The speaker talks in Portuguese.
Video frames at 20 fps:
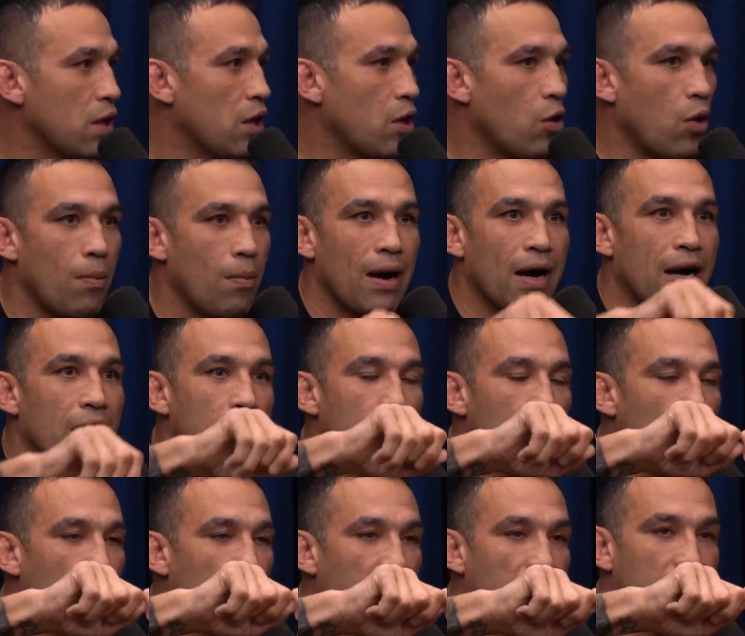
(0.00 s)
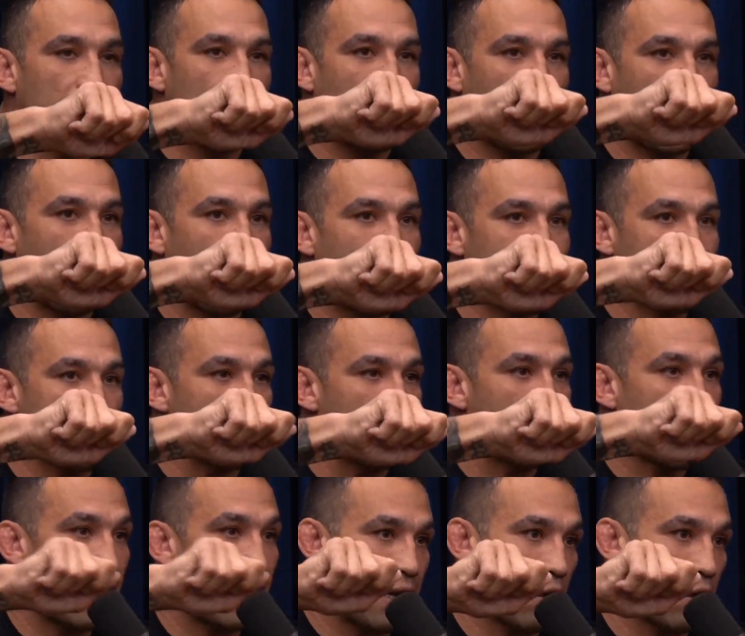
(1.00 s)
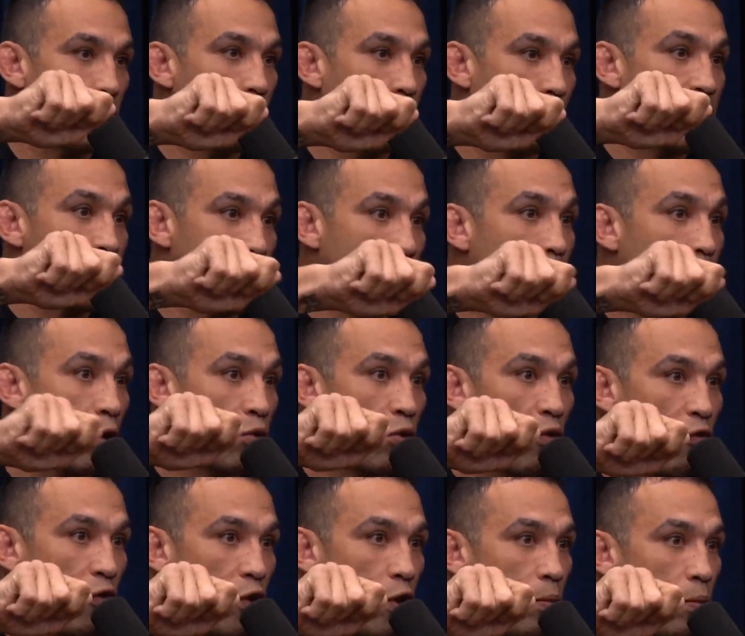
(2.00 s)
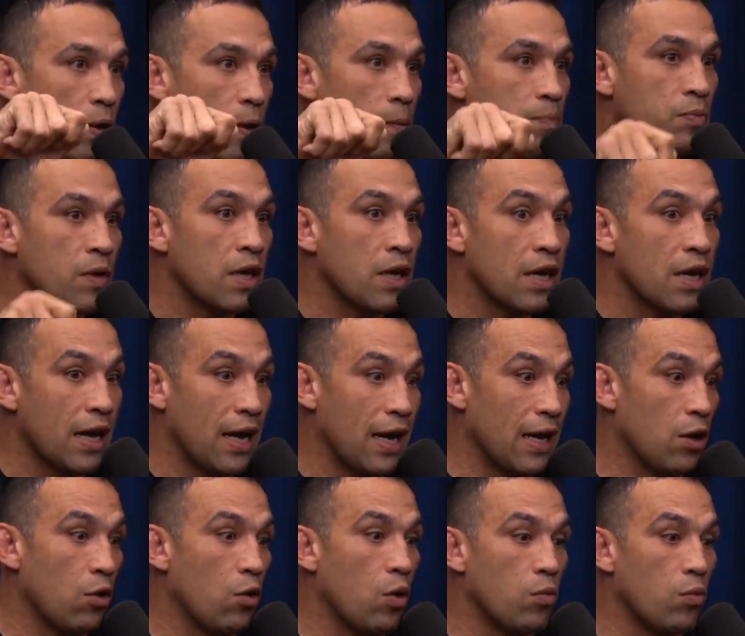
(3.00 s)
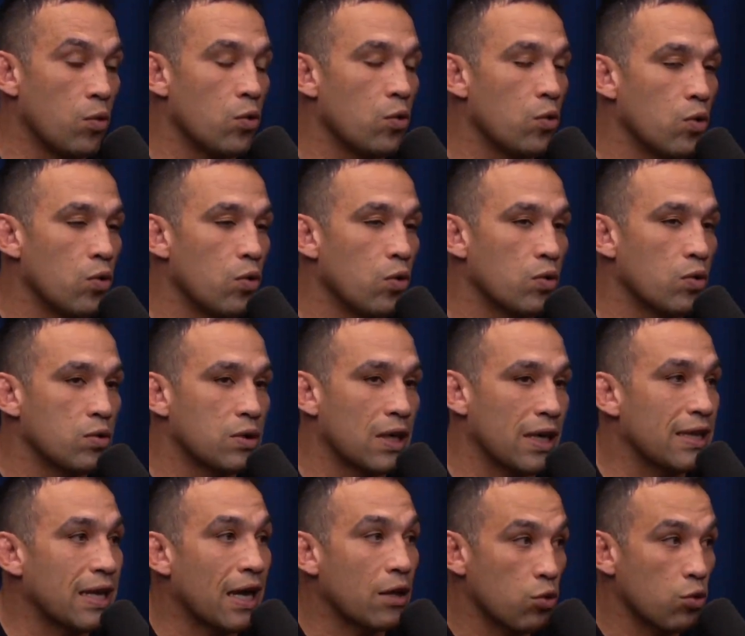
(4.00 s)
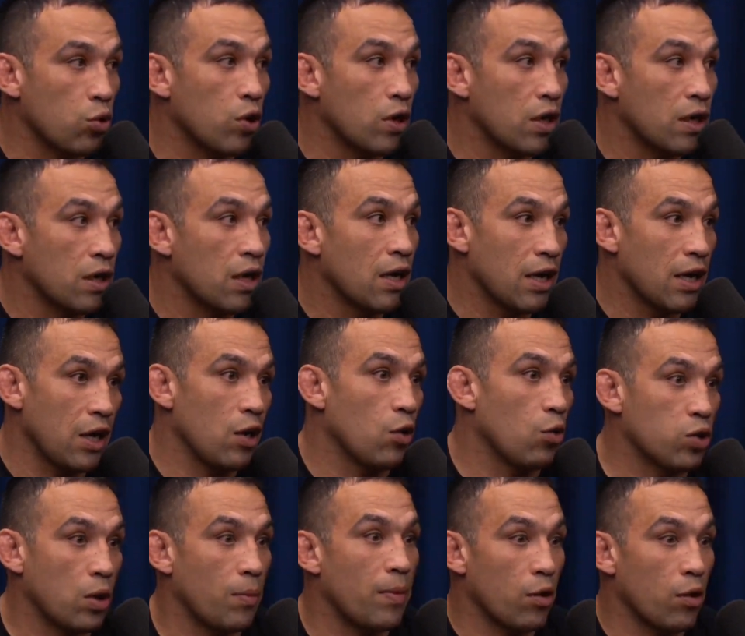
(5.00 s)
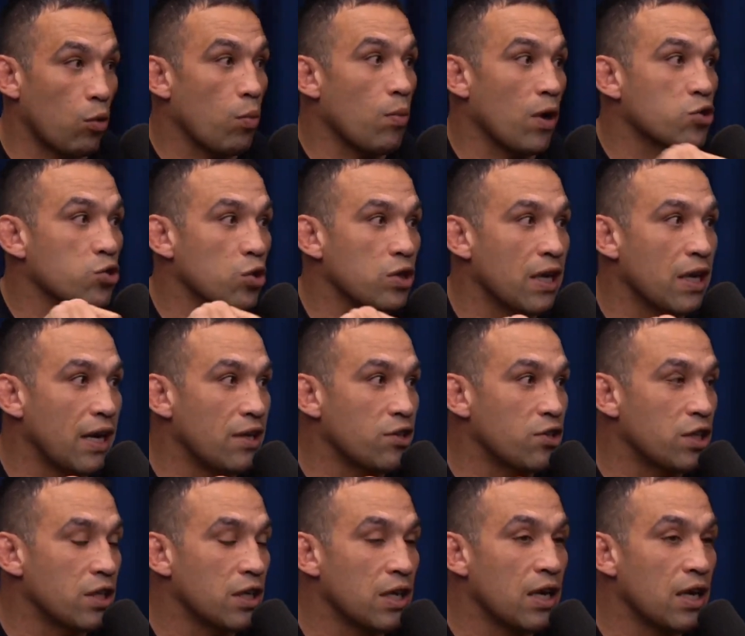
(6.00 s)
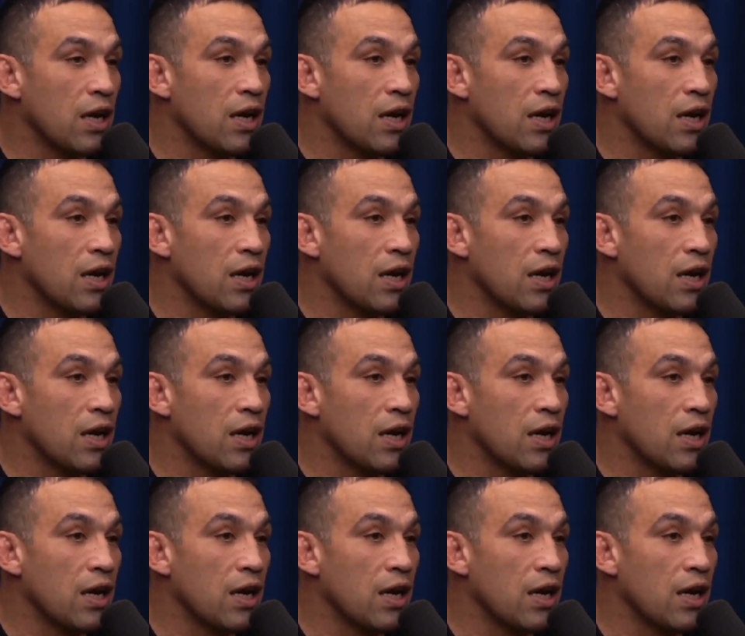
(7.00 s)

Eu amarrando a fita na cabeça do cara, do principal do filme ele como treinador e eu também como ajudante.